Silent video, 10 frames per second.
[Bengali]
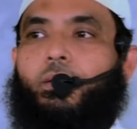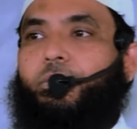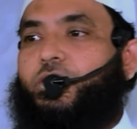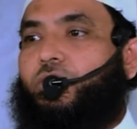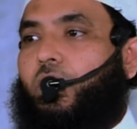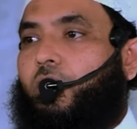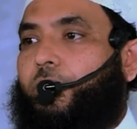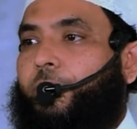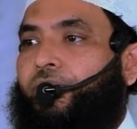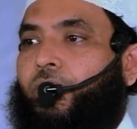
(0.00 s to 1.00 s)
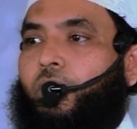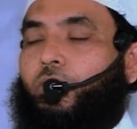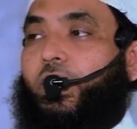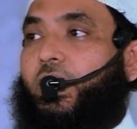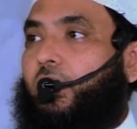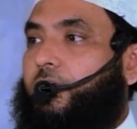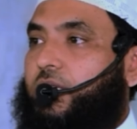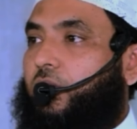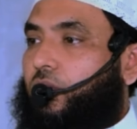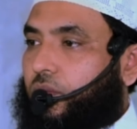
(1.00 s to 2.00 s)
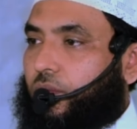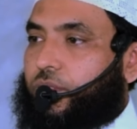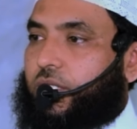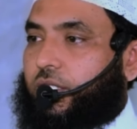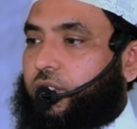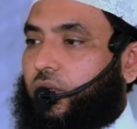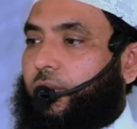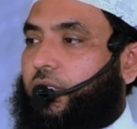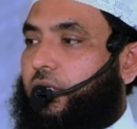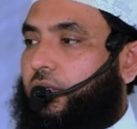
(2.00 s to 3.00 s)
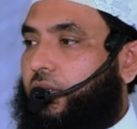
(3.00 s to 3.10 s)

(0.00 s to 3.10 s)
পেশ করা হবে তো এই রমজান কোন অবস্থাতে যেন আমাদের